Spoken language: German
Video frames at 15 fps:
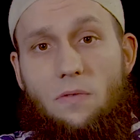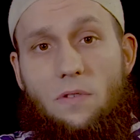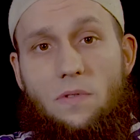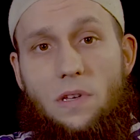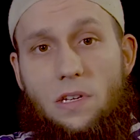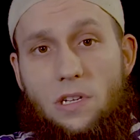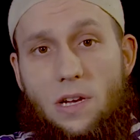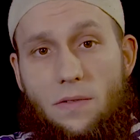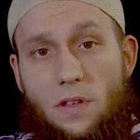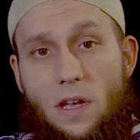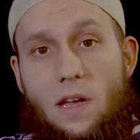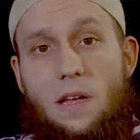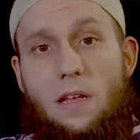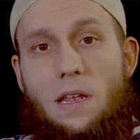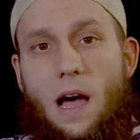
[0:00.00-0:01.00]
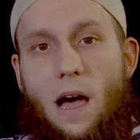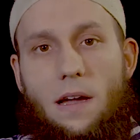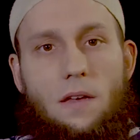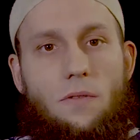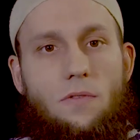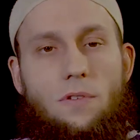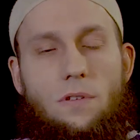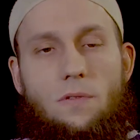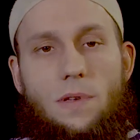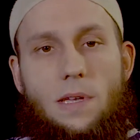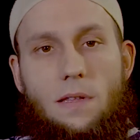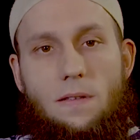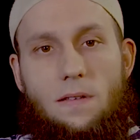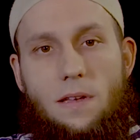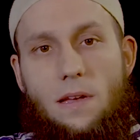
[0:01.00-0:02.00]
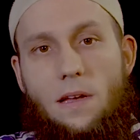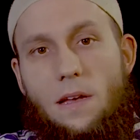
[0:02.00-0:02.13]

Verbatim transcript: für Wirtschaft, nachgeführt wird.